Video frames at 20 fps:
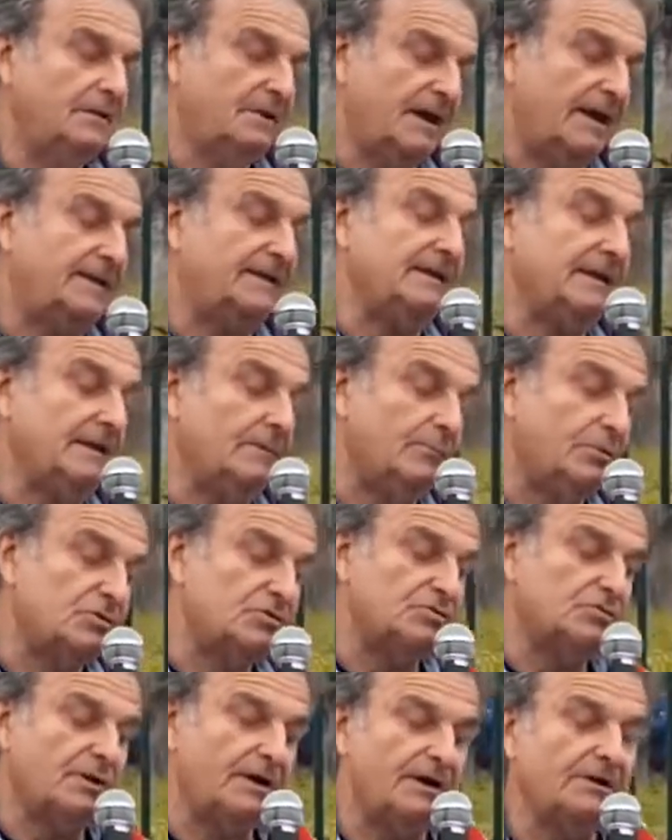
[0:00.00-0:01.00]
Est-il
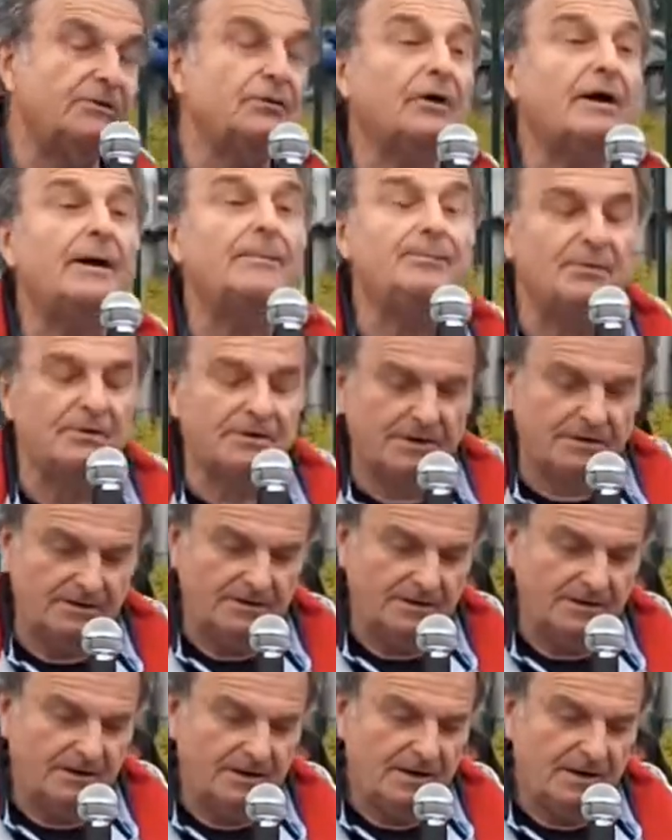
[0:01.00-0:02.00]
besoin de rappeler
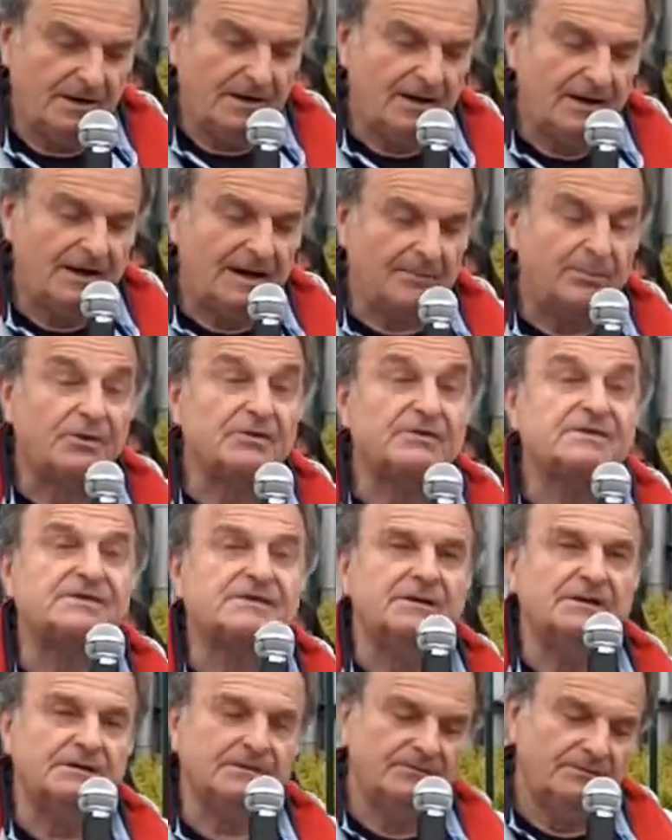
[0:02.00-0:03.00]
la
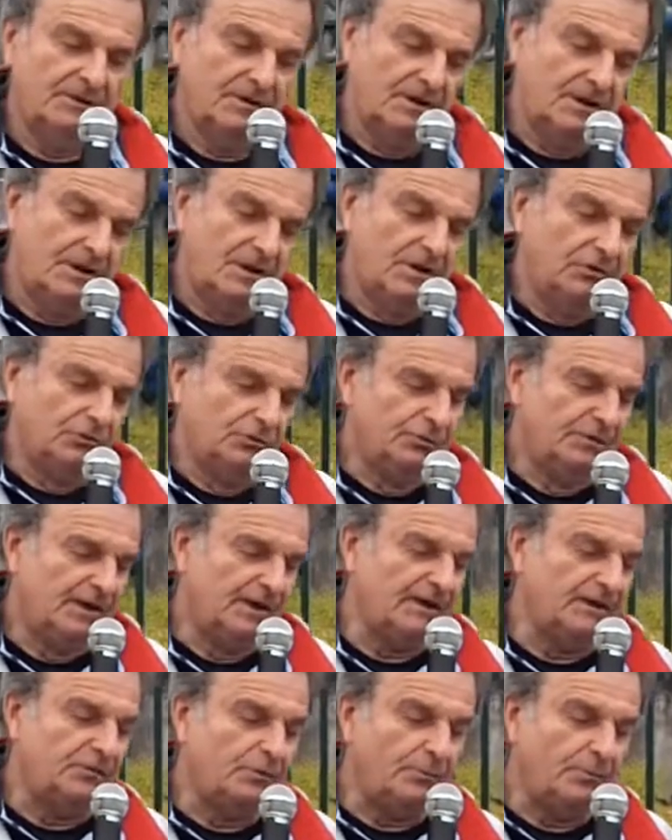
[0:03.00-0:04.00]
pensée Nous
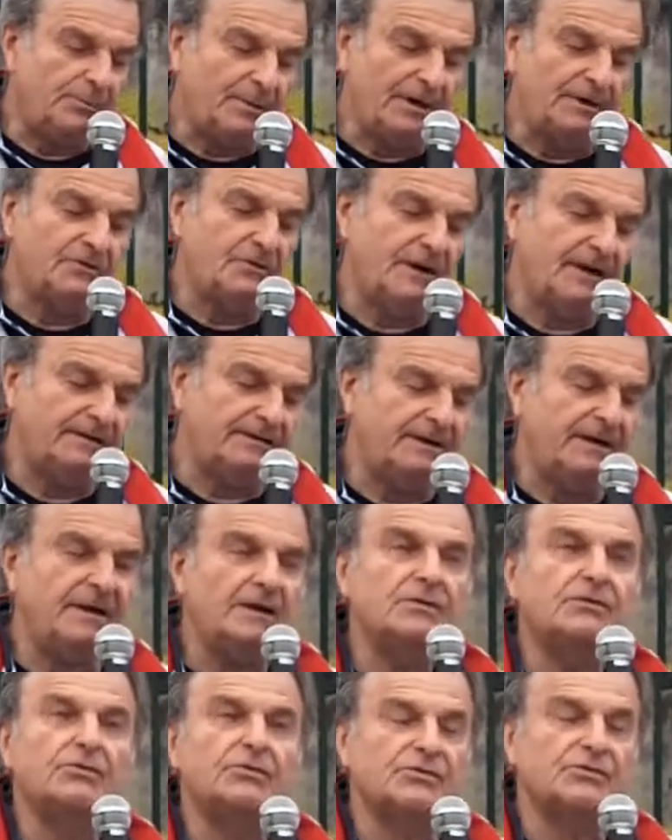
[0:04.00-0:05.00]
n'héritons pas de la
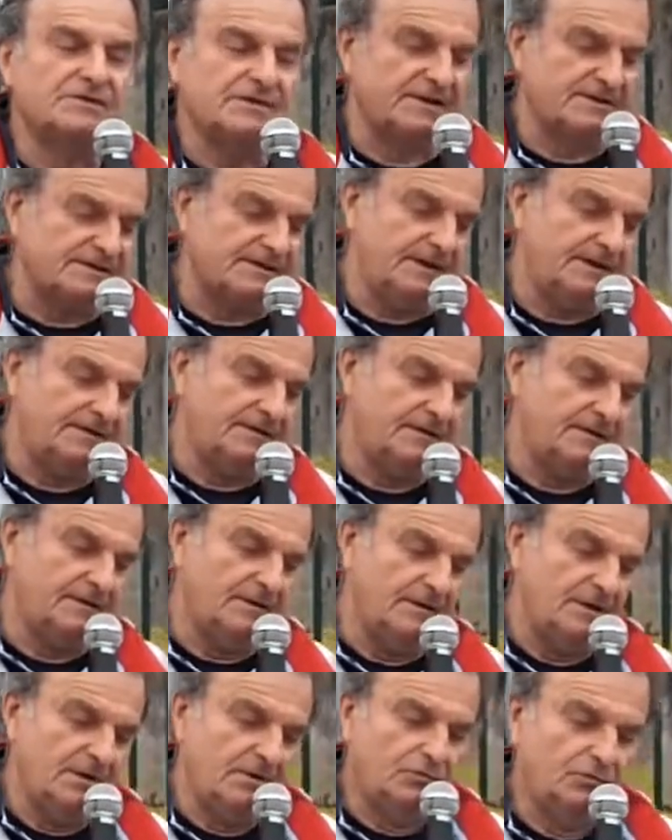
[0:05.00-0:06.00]
terre de nos ancêtres,
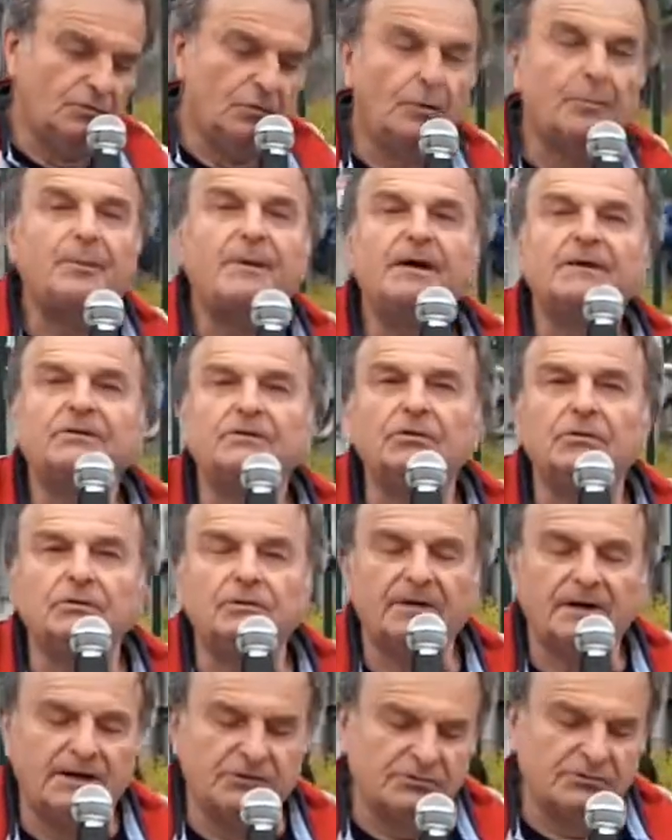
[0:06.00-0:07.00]
nous l'empruntons
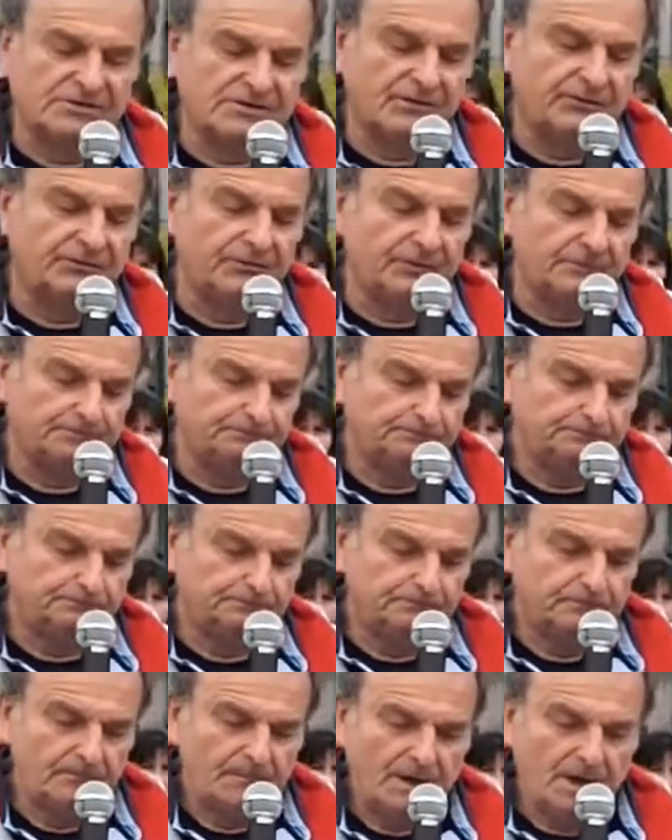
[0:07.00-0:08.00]
à nos enfants.
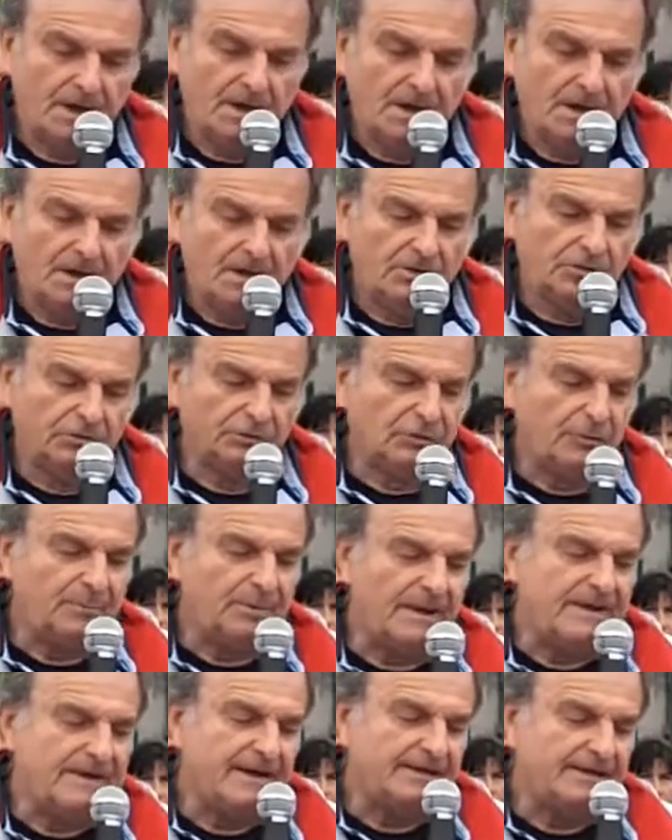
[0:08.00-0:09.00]
Notre
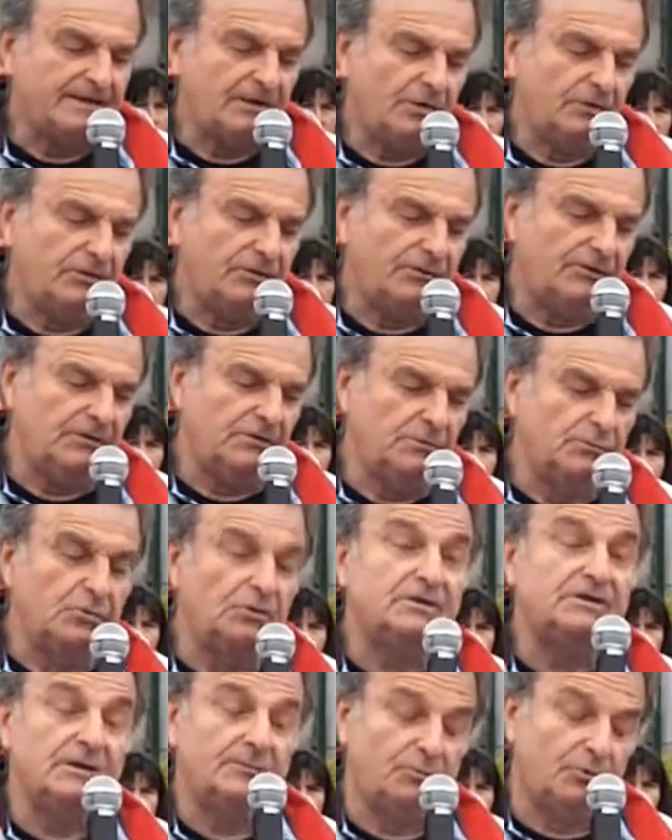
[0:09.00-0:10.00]
planète a en effet de
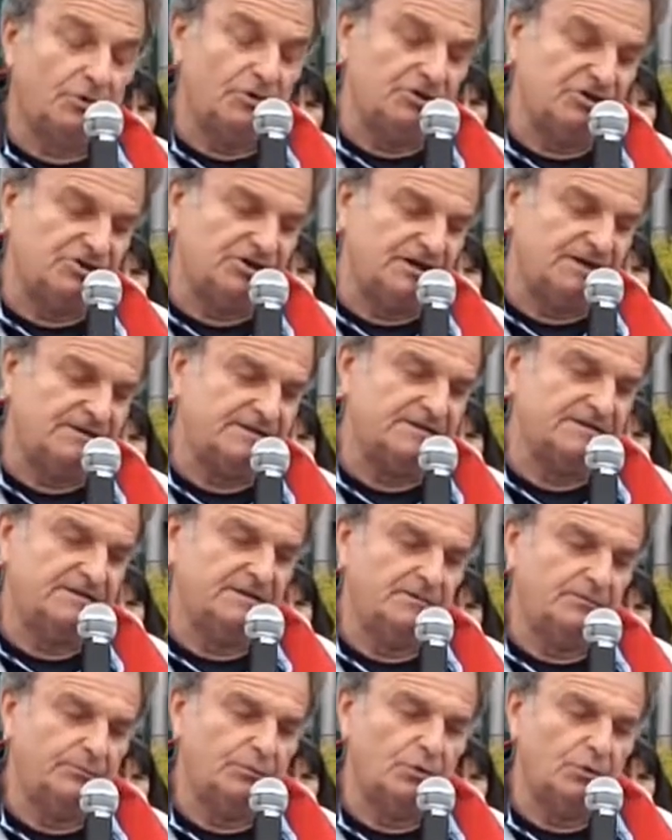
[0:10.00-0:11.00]
multiples
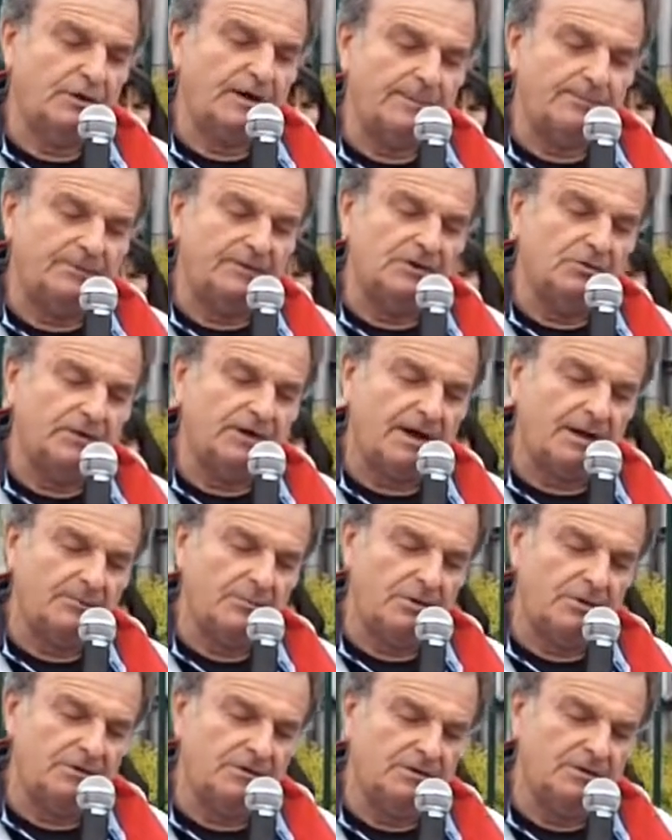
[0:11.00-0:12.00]
richesses pour capter le
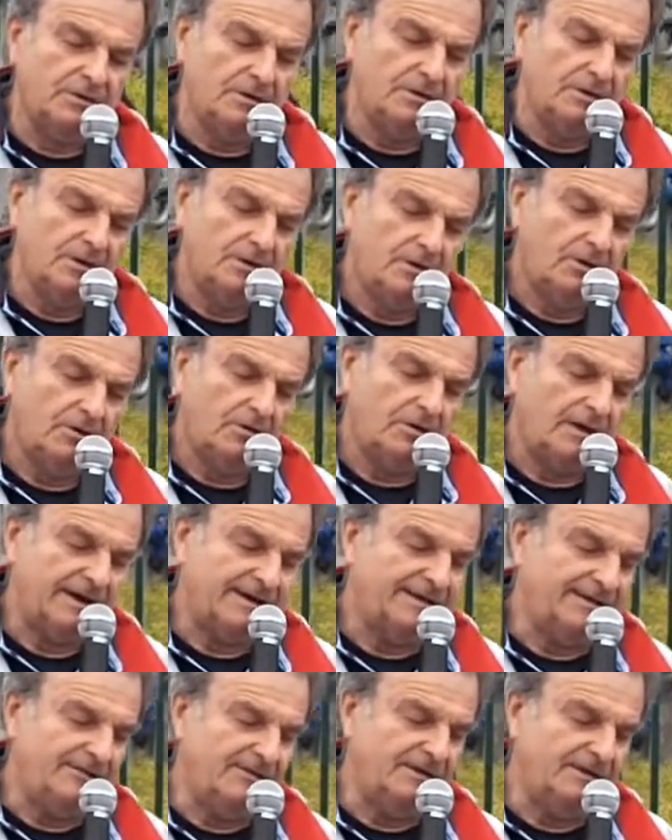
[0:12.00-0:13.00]
carbone que
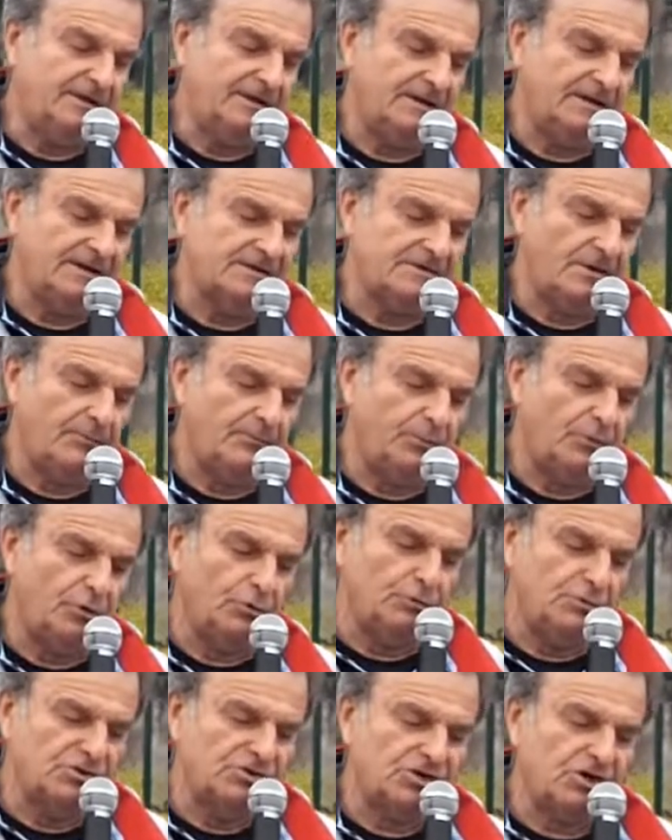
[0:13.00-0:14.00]
l'activité des hommes
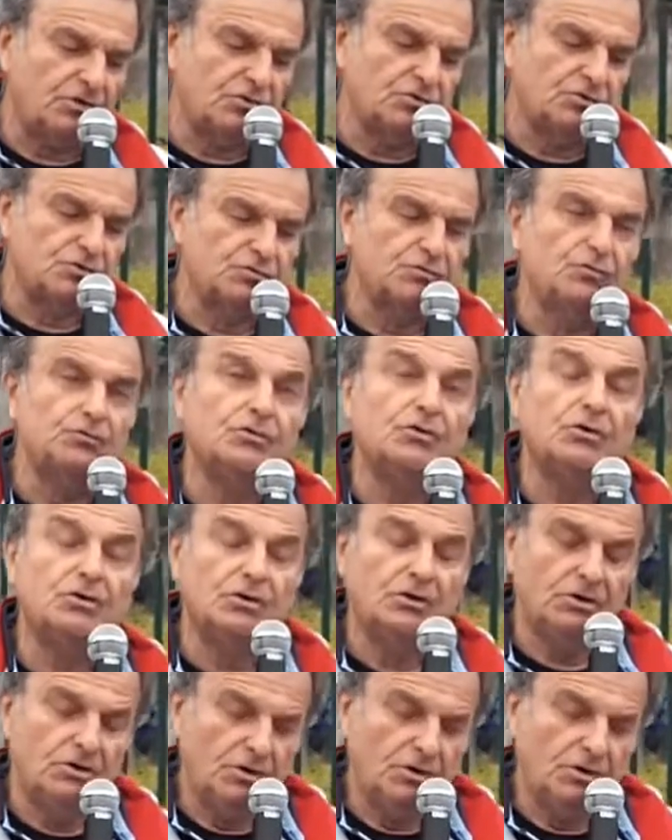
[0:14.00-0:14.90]
produit chaque jour,